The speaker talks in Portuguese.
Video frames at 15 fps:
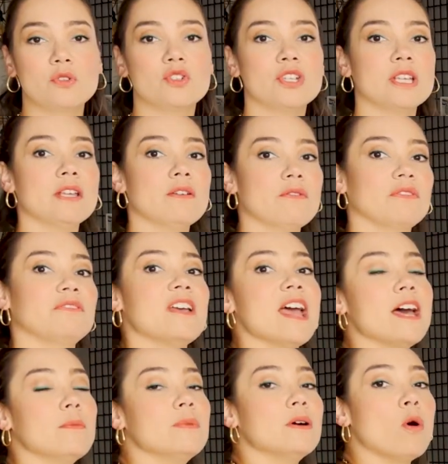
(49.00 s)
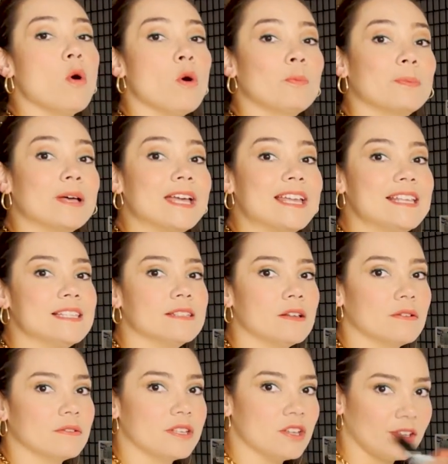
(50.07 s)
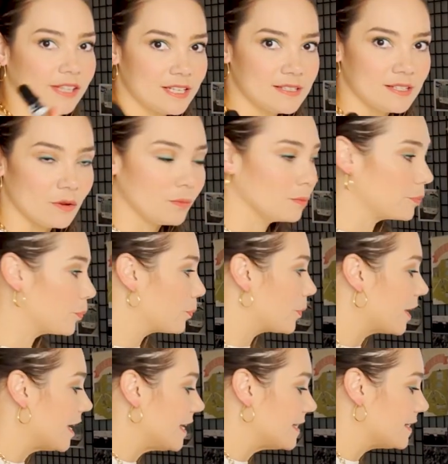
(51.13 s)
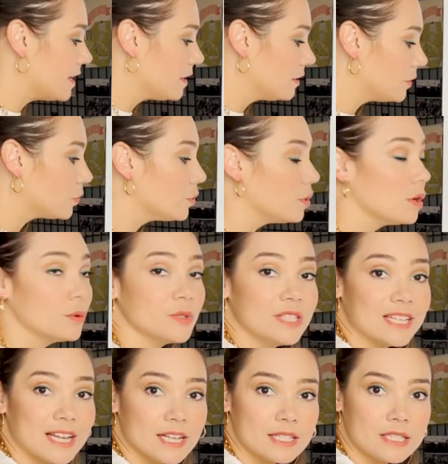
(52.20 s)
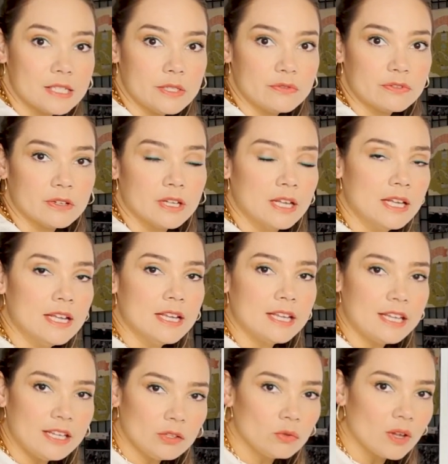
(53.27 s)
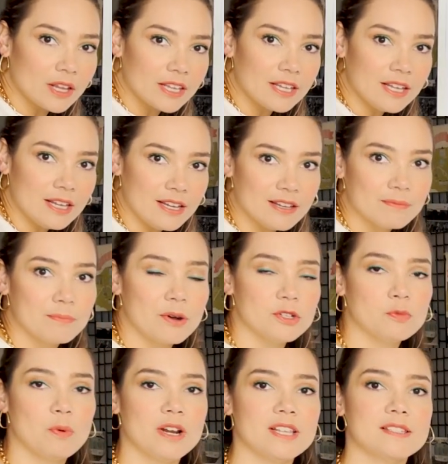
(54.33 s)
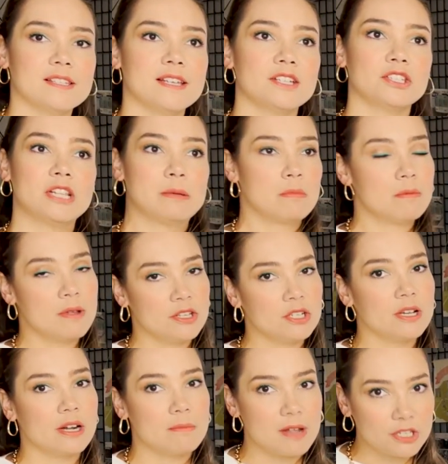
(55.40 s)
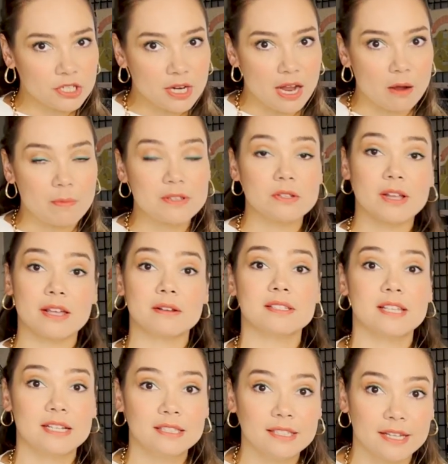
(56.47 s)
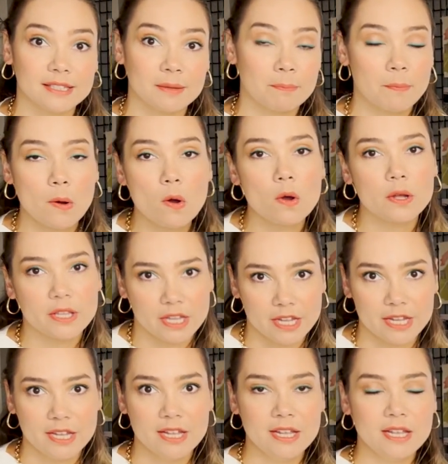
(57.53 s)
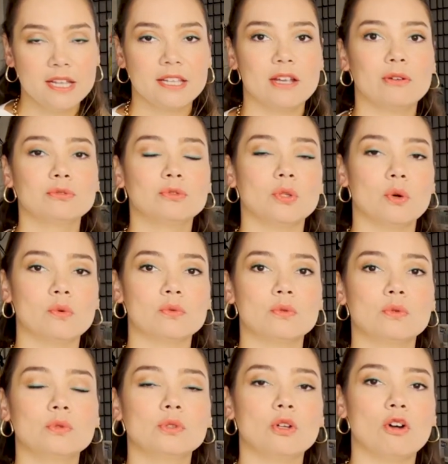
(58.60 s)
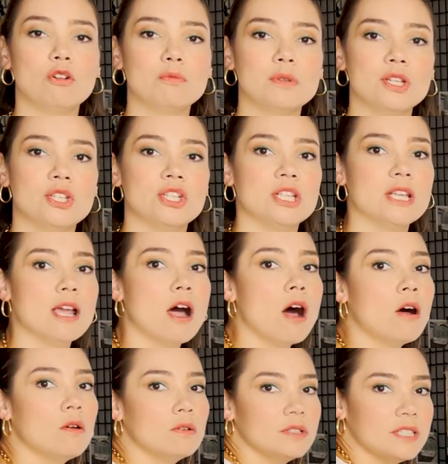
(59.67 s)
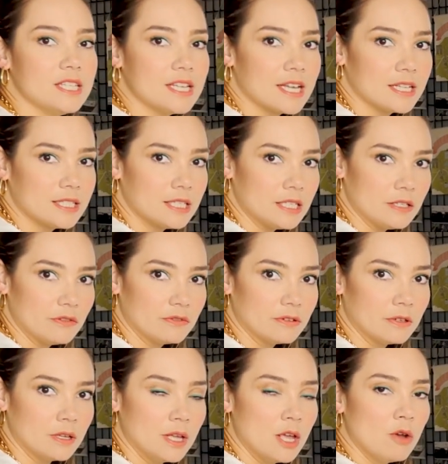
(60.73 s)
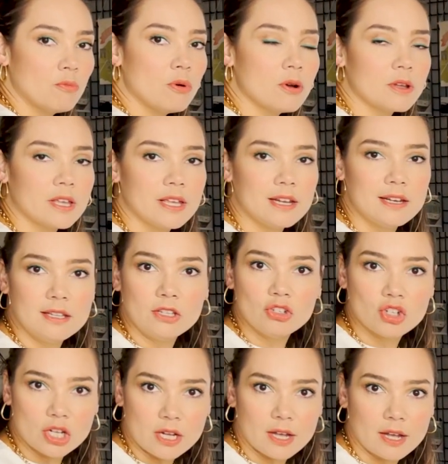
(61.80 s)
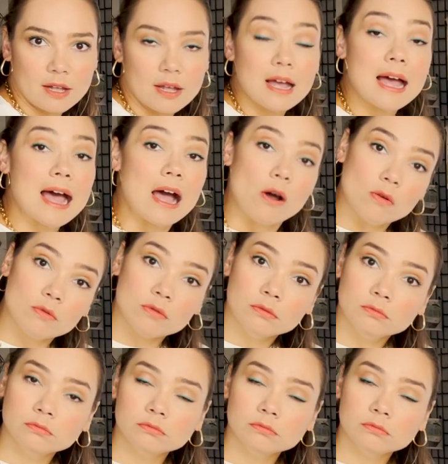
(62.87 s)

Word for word: de verbo au présent. E atenção, présent de l'indicatif. Isso aqui pode parecer extremamente gramatical, mas eu quero que você entenda por que, que eu dou o nome de indicatif. Porque ele indica algo,